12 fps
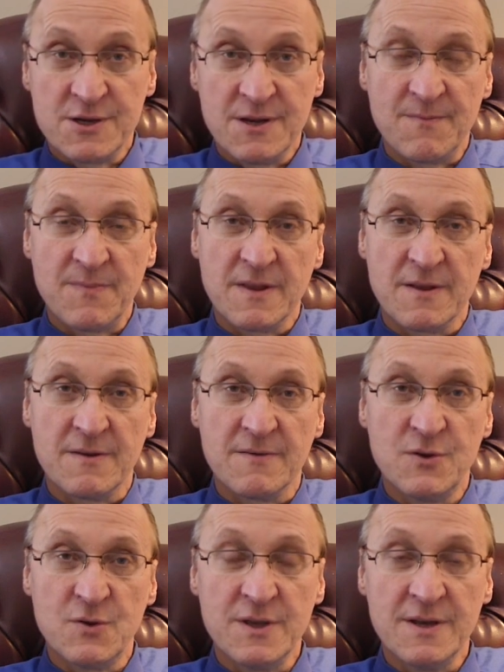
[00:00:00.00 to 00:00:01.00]
чем э,
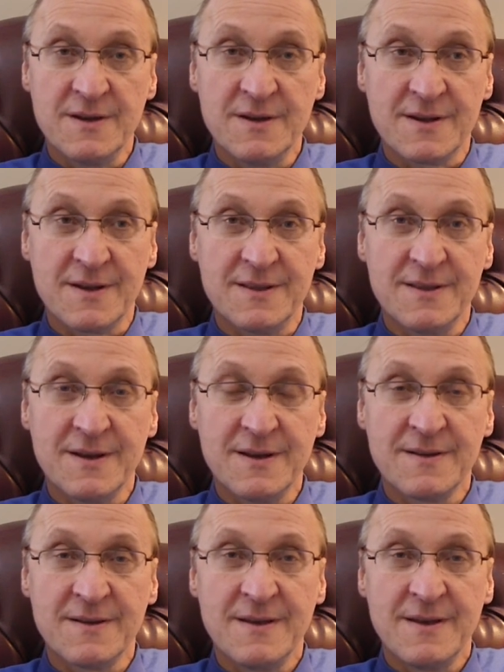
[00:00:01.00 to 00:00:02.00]
в других
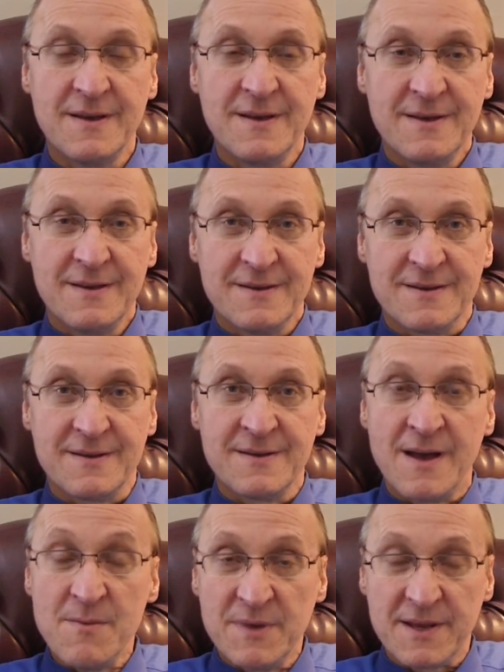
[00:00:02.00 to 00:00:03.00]
городах э,
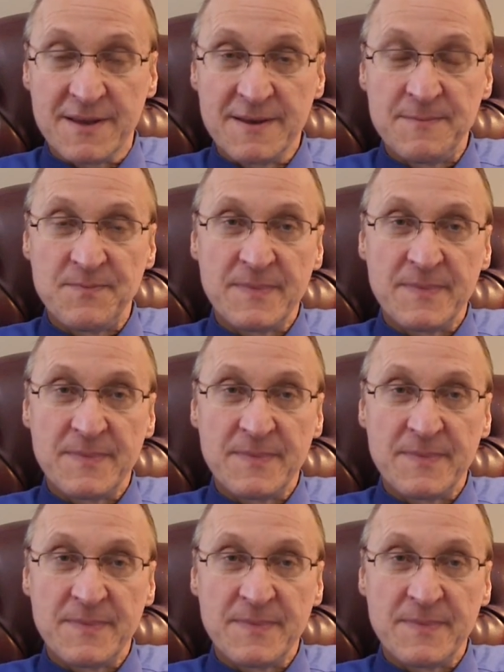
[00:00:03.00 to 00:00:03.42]
Америки